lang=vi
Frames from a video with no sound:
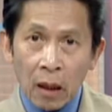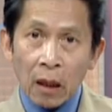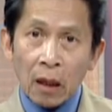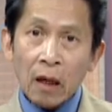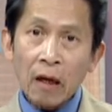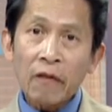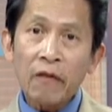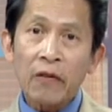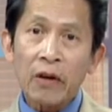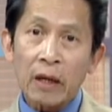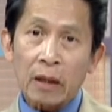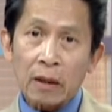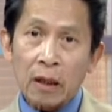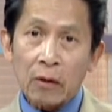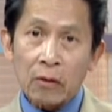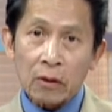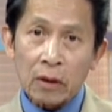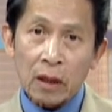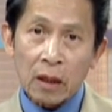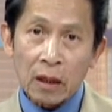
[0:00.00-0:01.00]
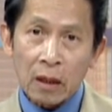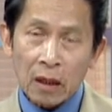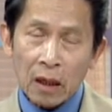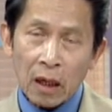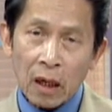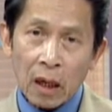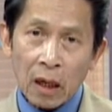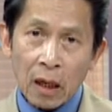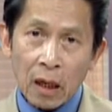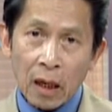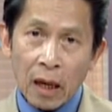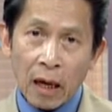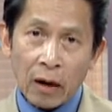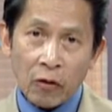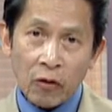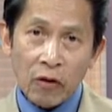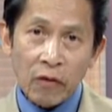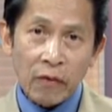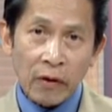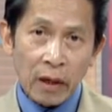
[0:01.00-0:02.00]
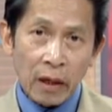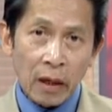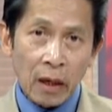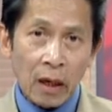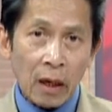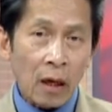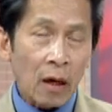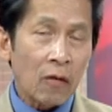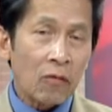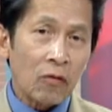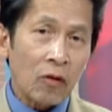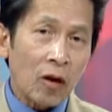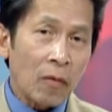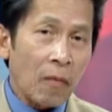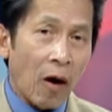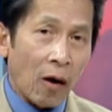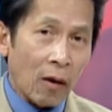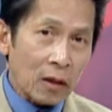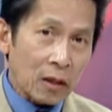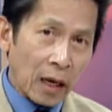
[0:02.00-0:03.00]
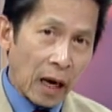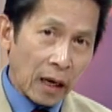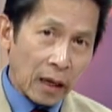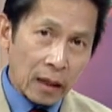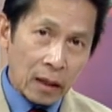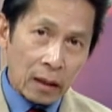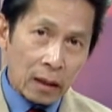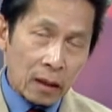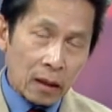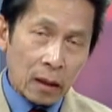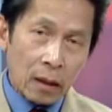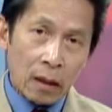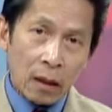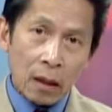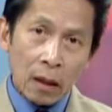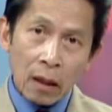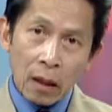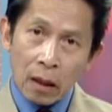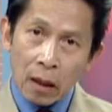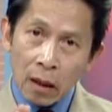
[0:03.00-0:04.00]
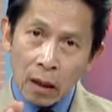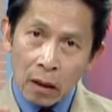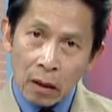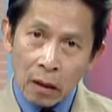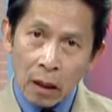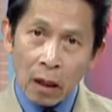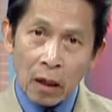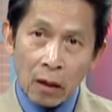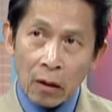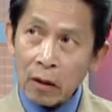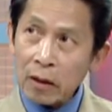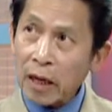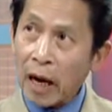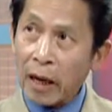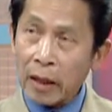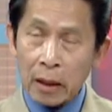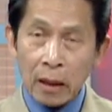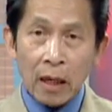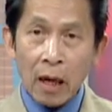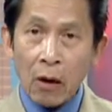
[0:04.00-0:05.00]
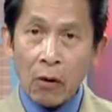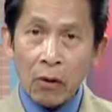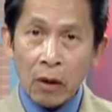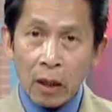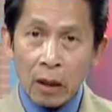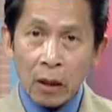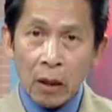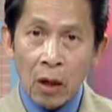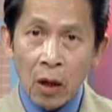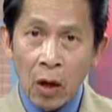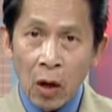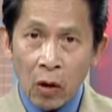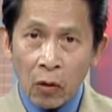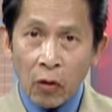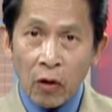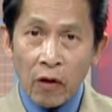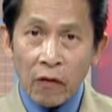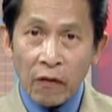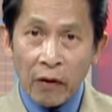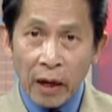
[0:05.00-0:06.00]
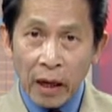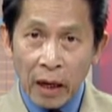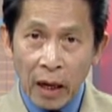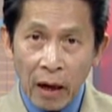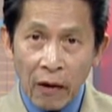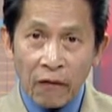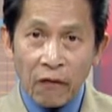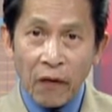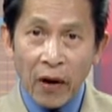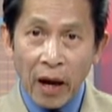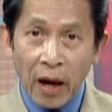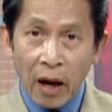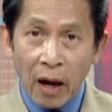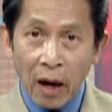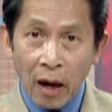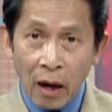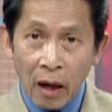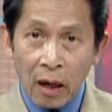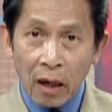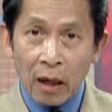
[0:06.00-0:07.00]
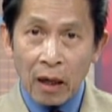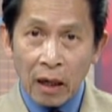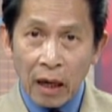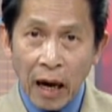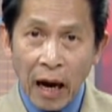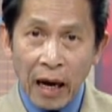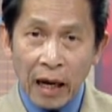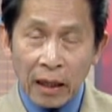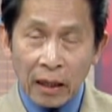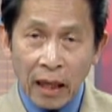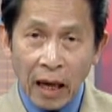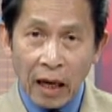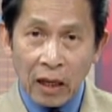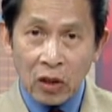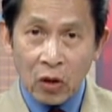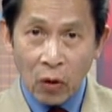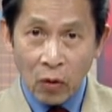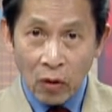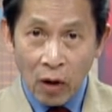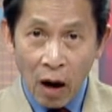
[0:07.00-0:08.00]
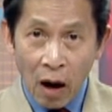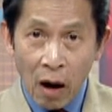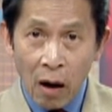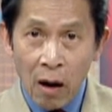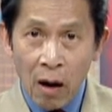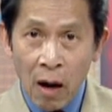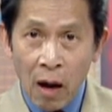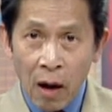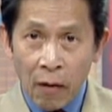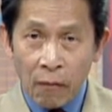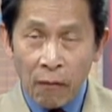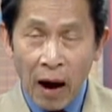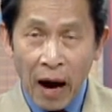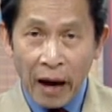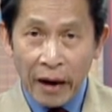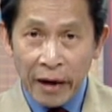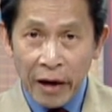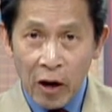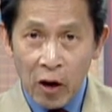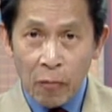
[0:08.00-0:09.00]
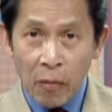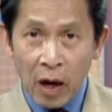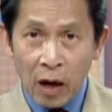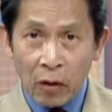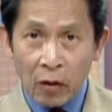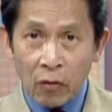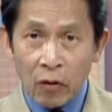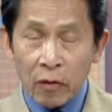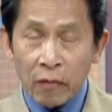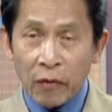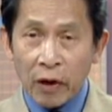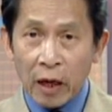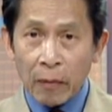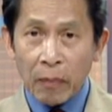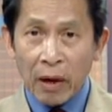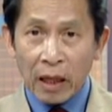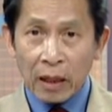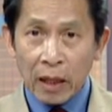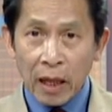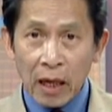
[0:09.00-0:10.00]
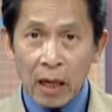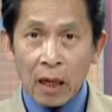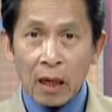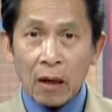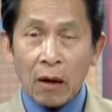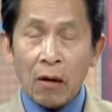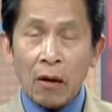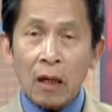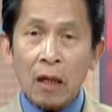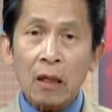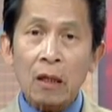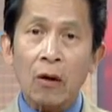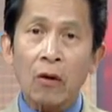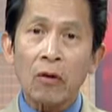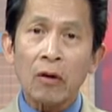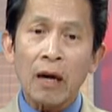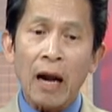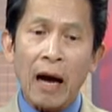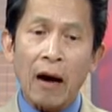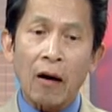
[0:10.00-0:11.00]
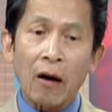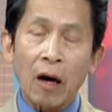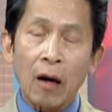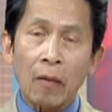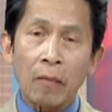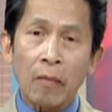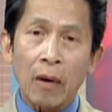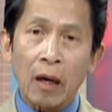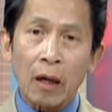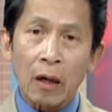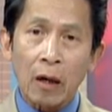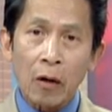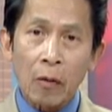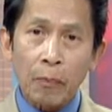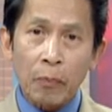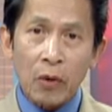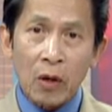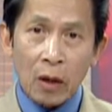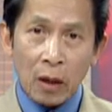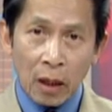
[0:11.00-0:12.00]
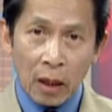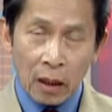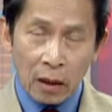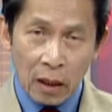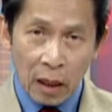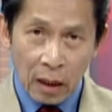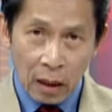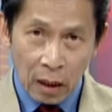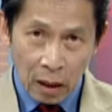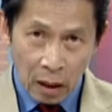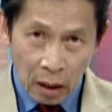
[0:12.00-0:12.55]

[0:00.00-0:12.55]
cái việc đầu tiên á là quý vị không có bỏ chạy đừng có chạy đi đâu hết quý vị á, phải ở ngay tại chỗ đó và nếu mà quý vị mà thấy có cái chỗ nào á, mà núp được á, thì